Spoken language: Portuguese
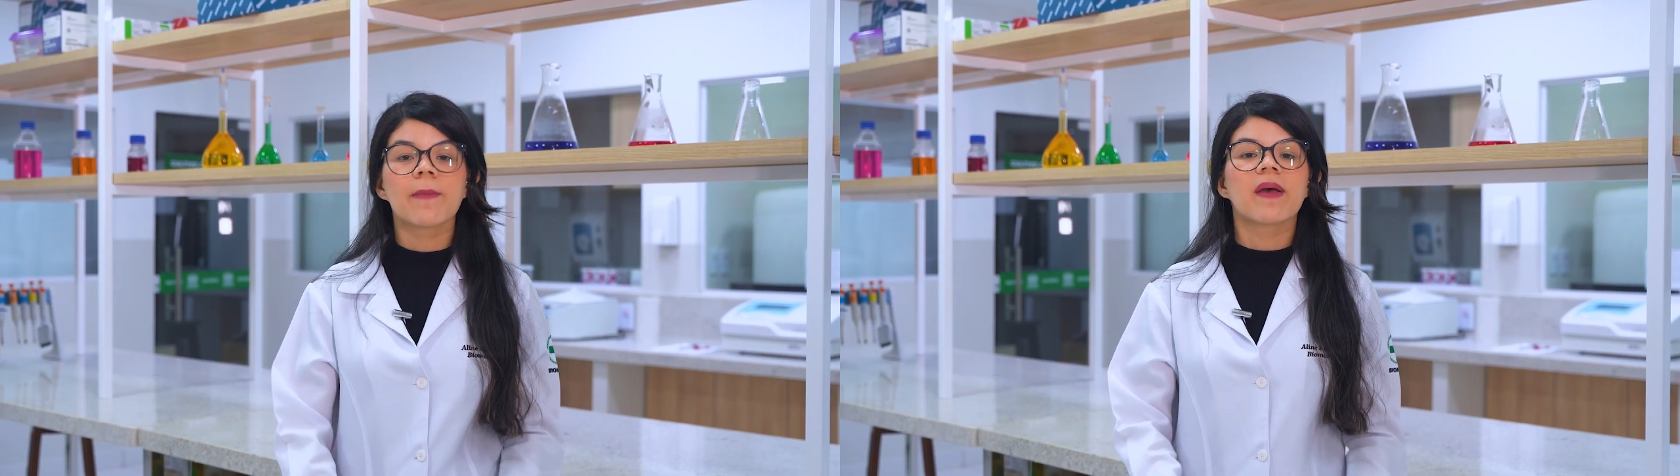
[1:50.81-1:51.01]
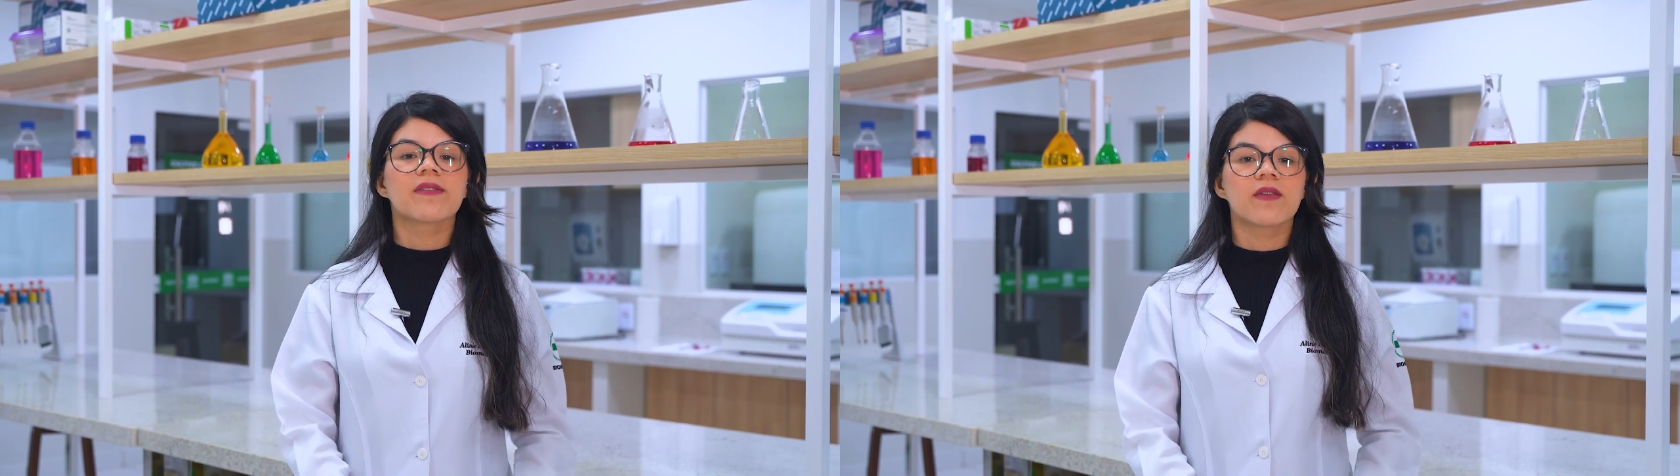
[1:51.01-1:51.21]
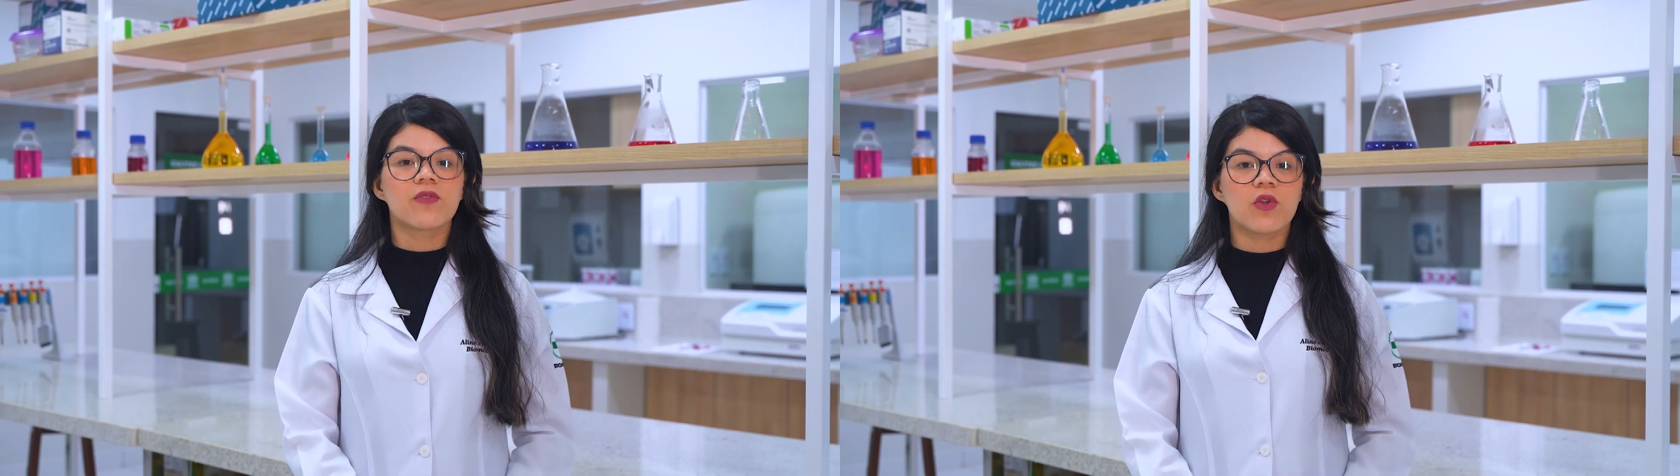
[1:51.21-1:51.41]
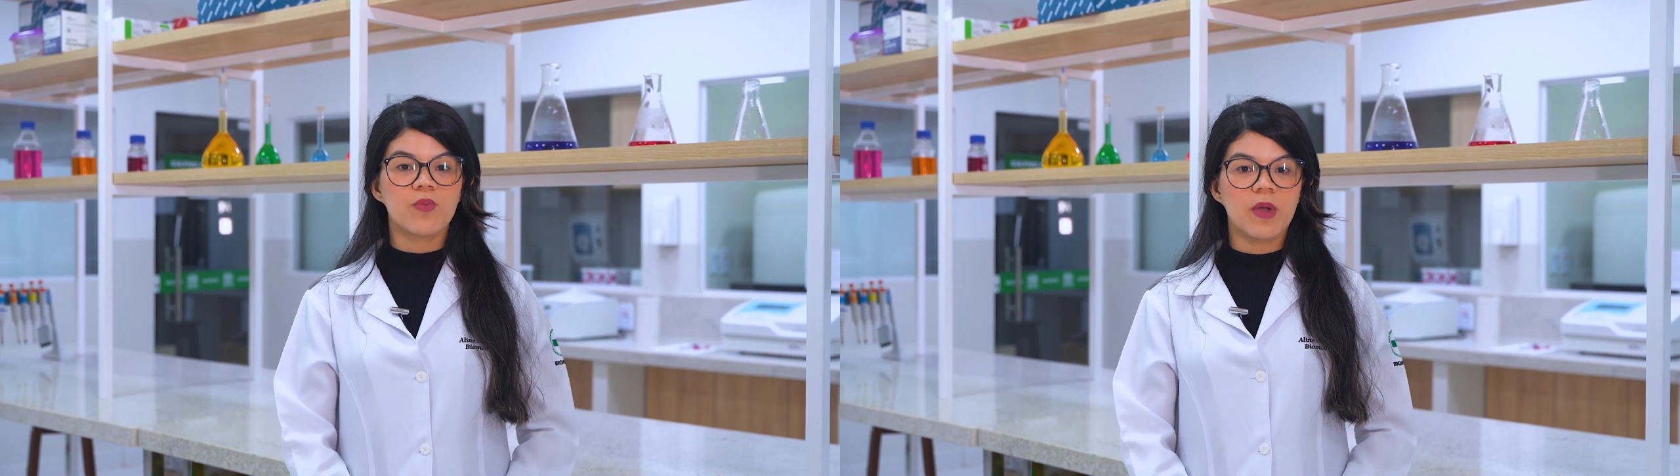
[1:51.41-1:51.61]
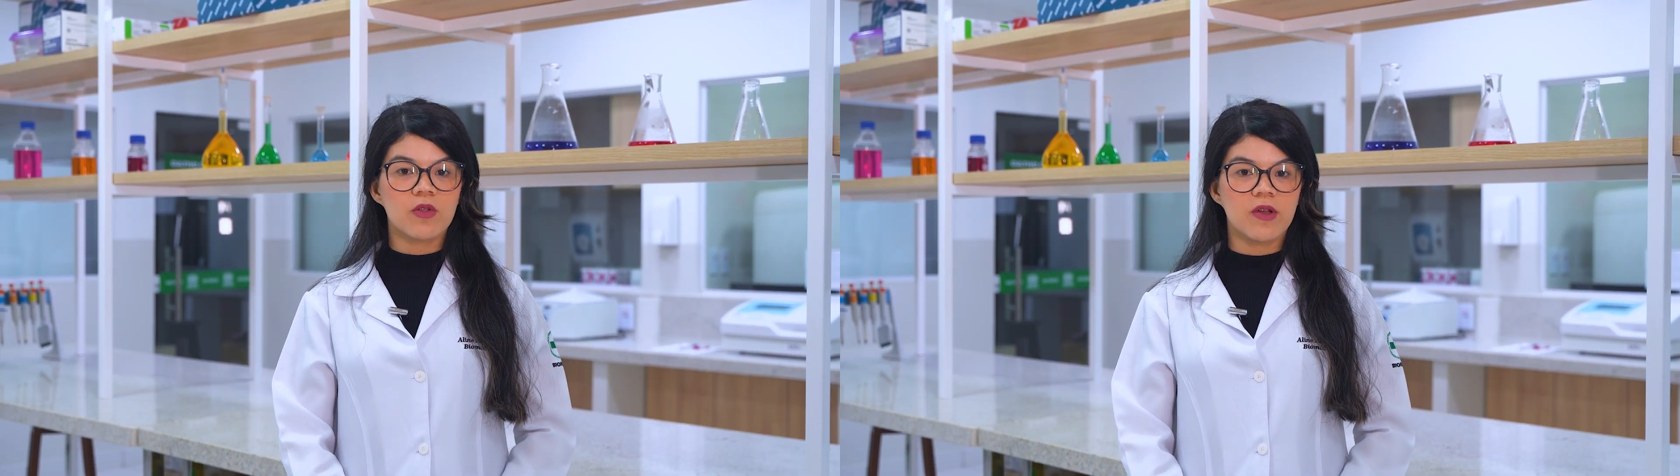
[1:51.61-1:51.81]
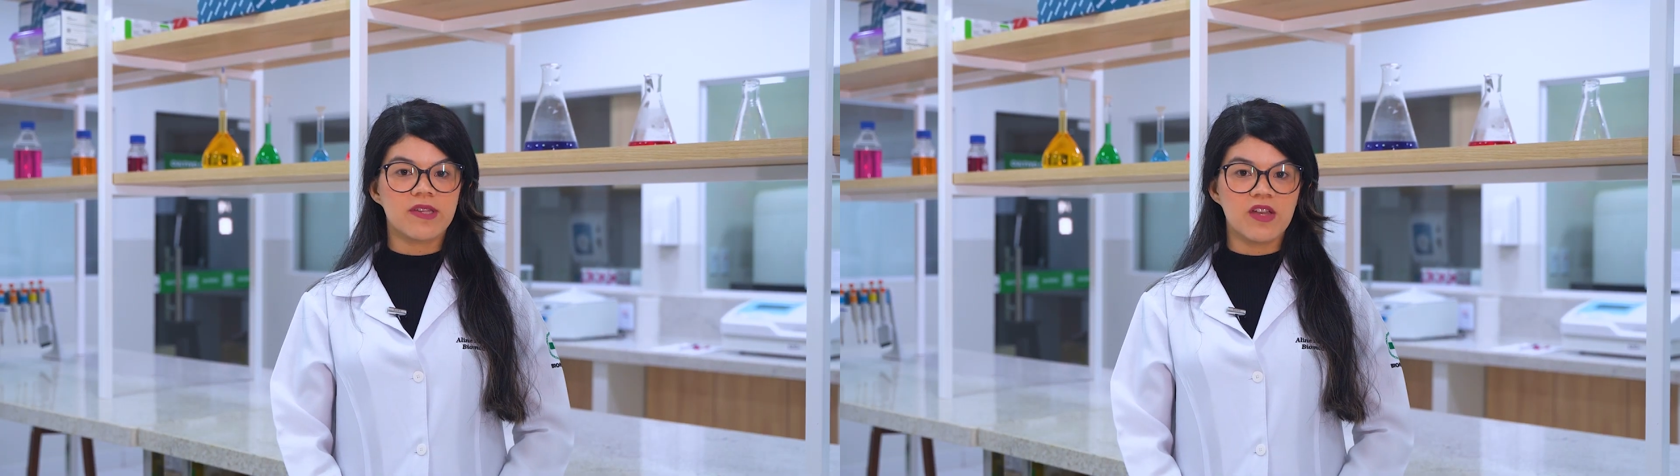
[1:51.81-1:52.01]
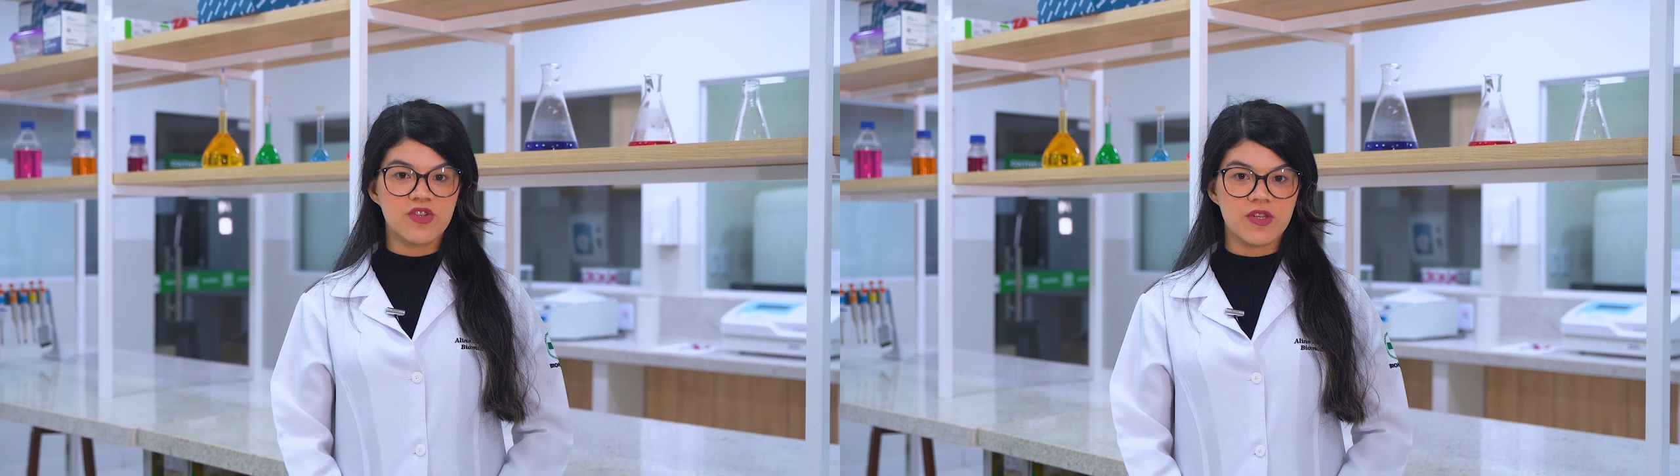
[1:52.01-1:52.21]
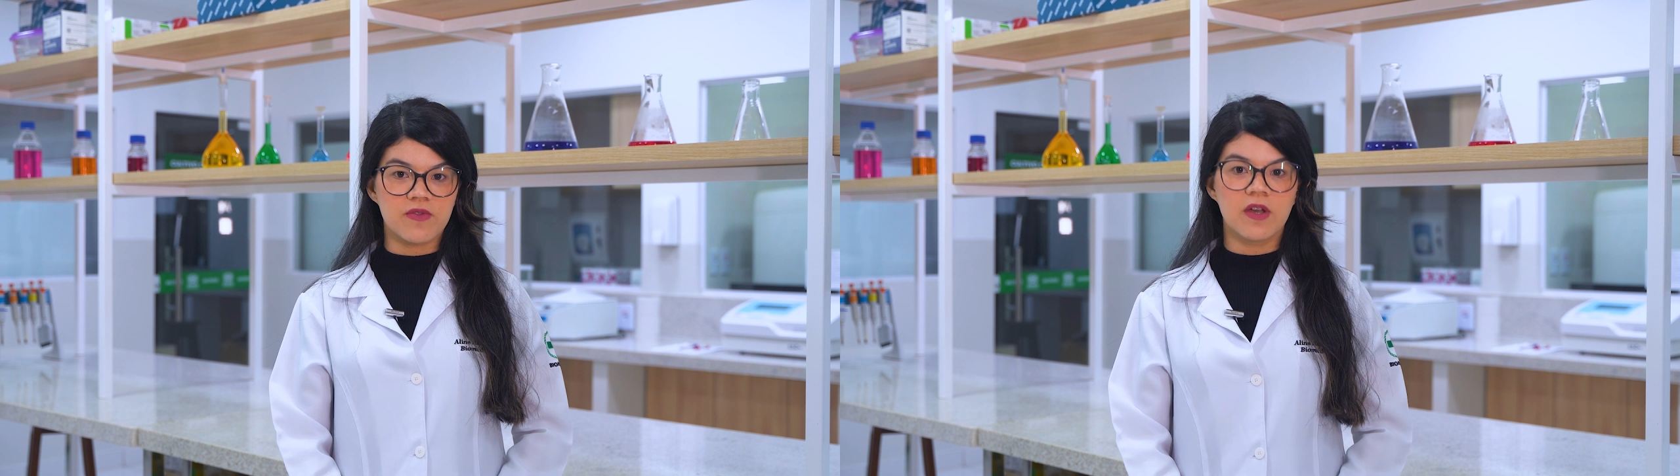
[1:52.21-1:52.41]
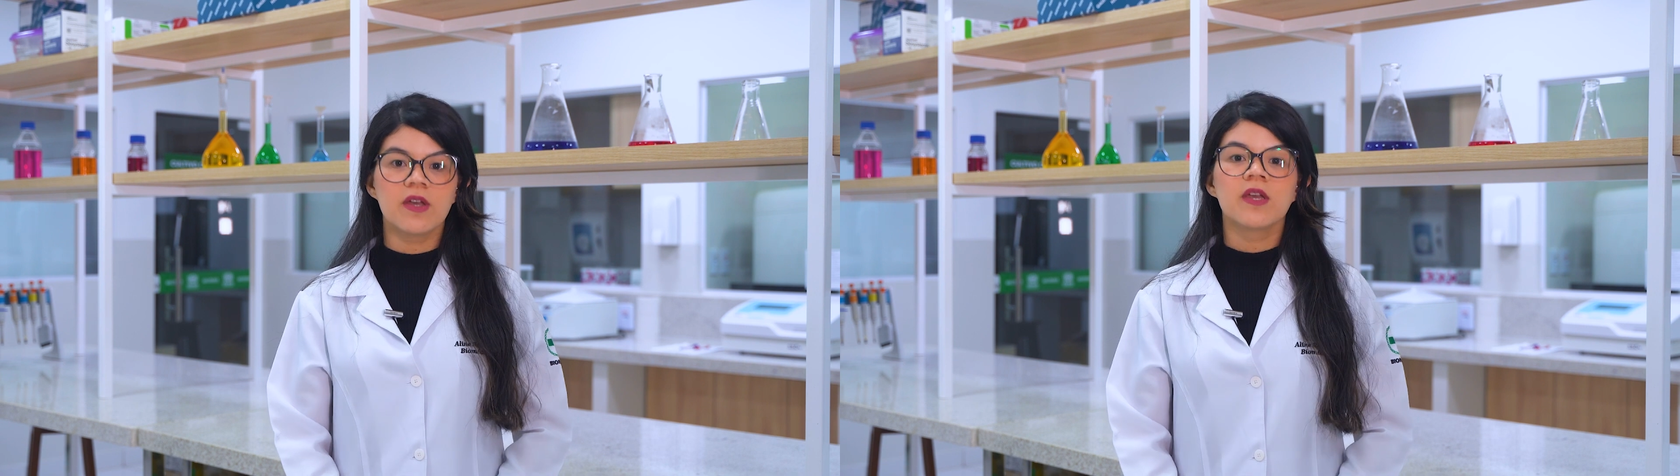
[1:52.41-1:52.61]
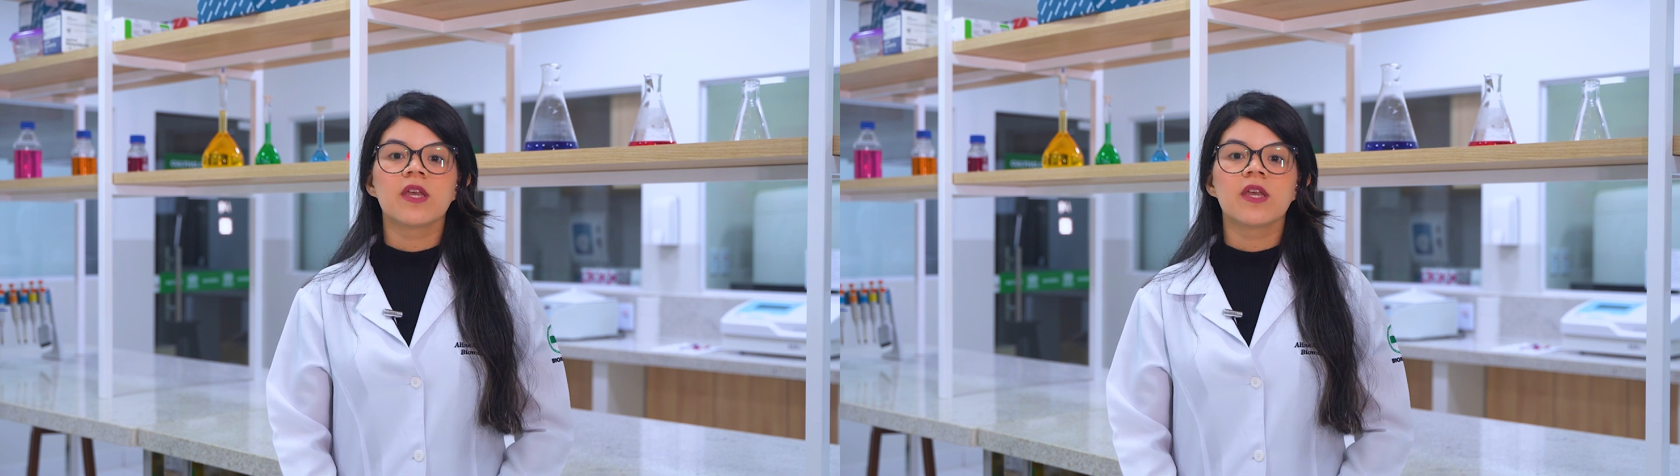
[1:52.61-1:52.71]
em pacientes com tuberculose ativa,